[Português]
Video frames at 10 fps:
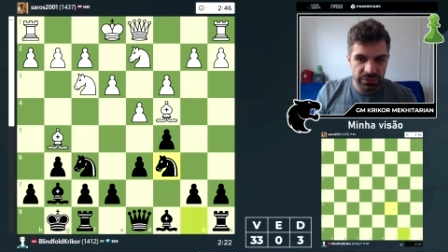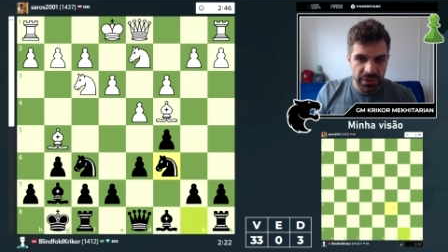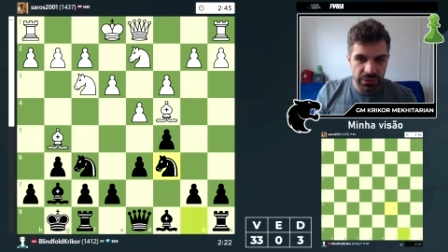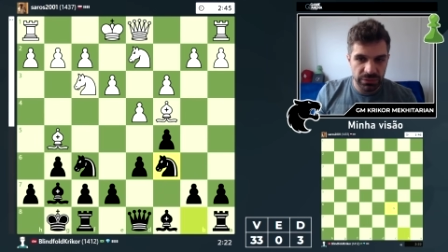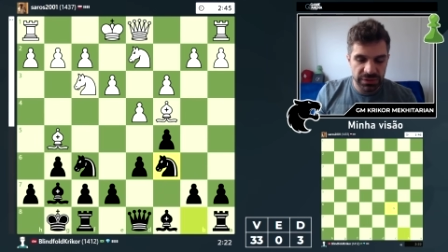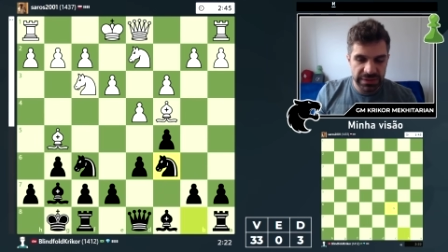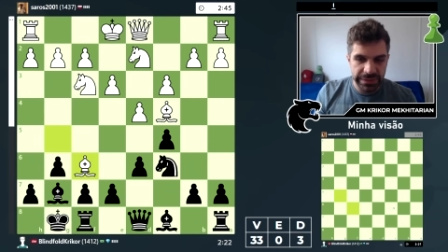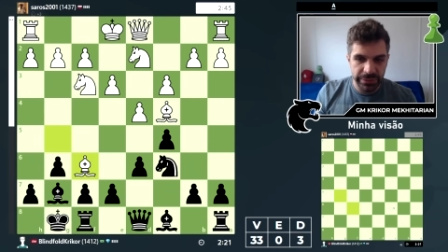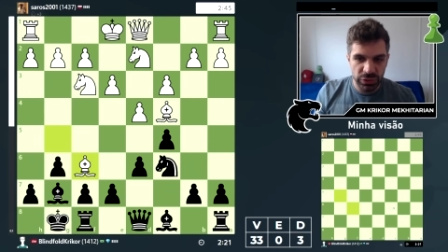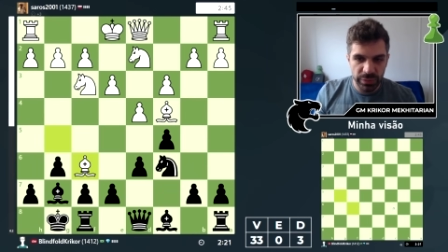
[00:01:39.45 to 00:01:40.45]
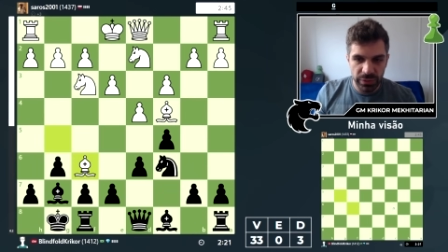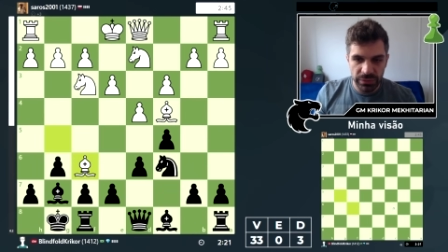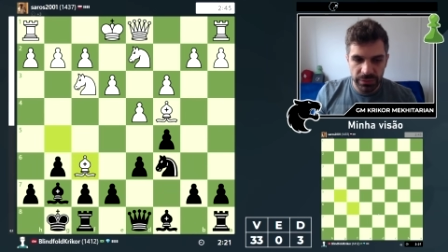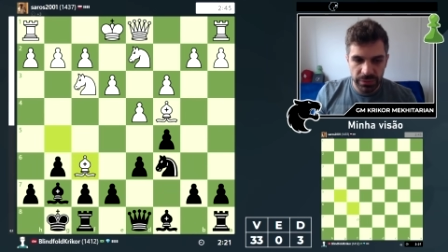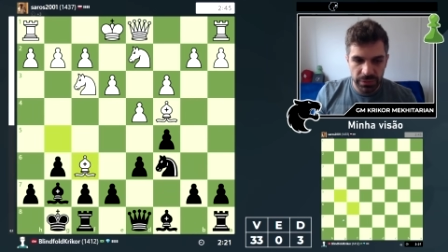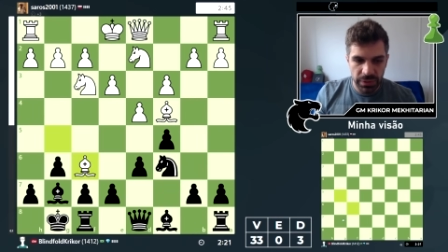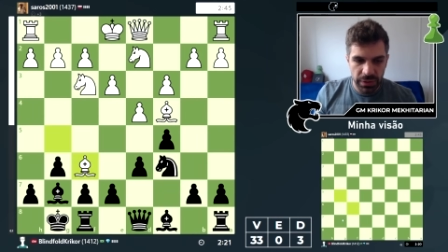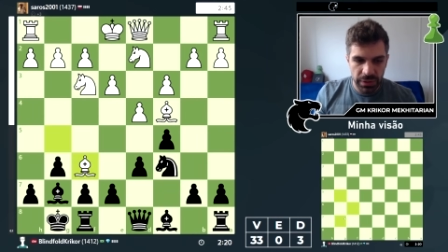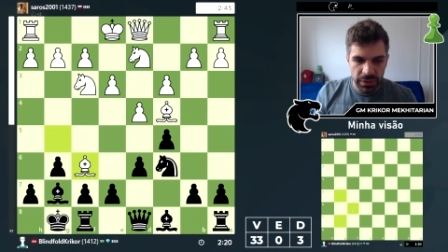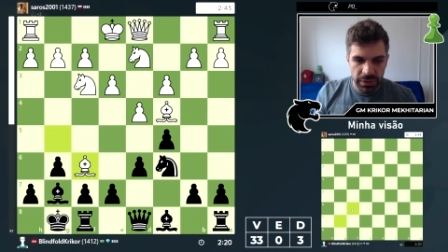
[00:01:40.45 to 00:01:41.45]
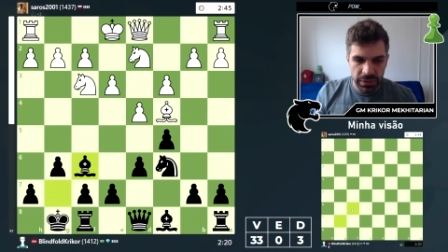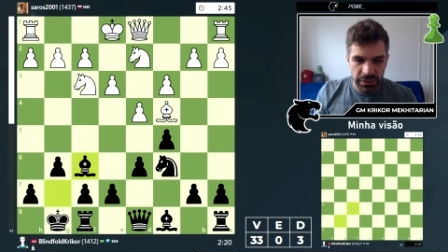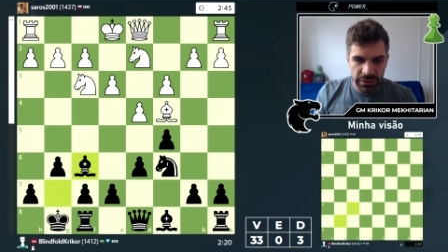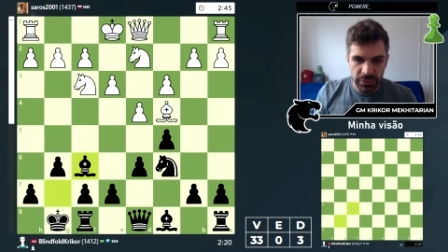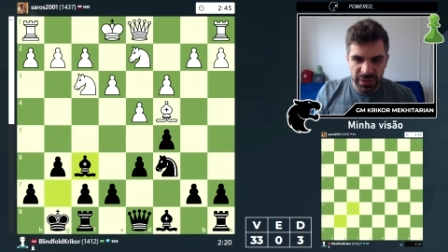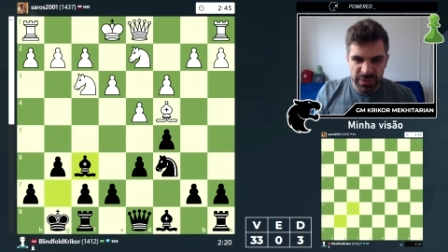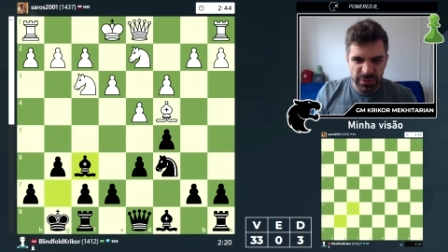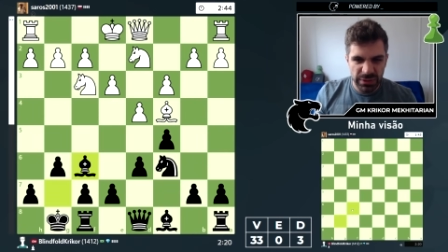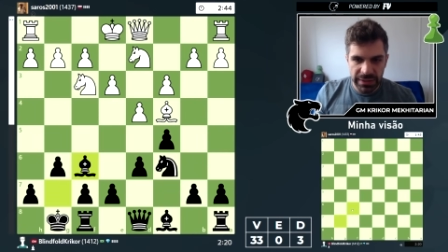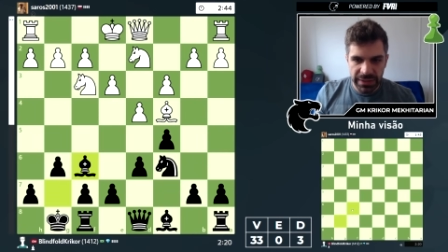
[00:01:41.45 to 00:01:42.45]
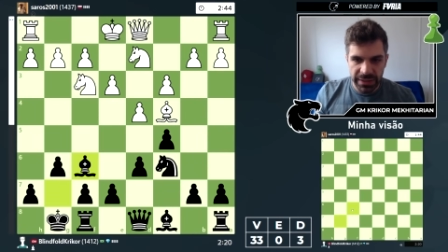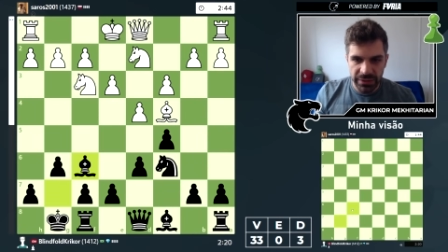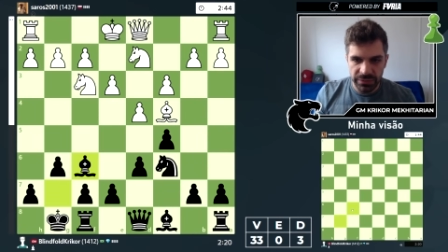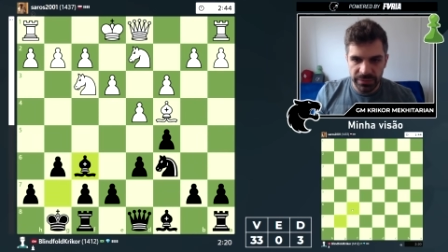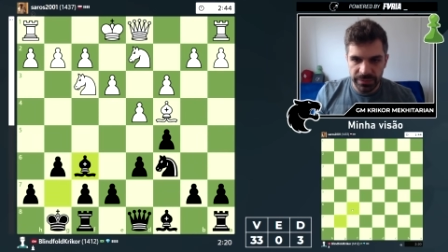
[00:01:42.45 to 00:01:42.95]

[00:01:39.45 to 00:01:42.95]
é um sistema muito bom. Tem o bispo, que não é legal.